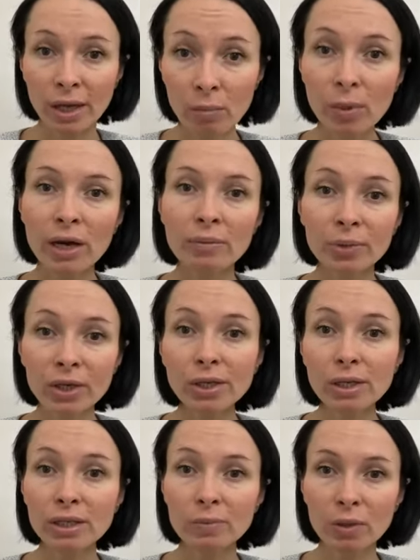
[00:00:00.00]
я бы
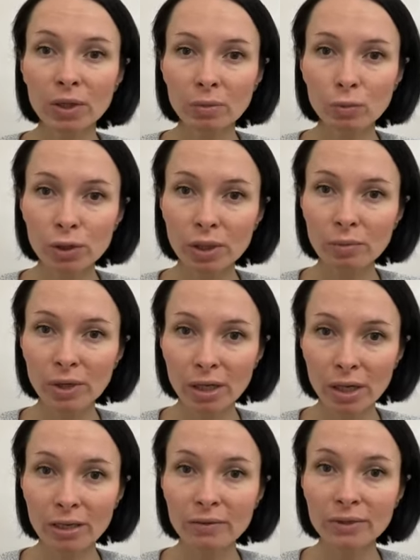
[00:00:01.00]
обиделась, потому что
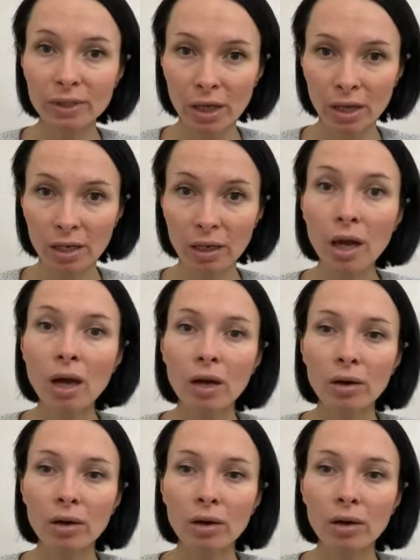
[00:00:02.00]
меня не взяли.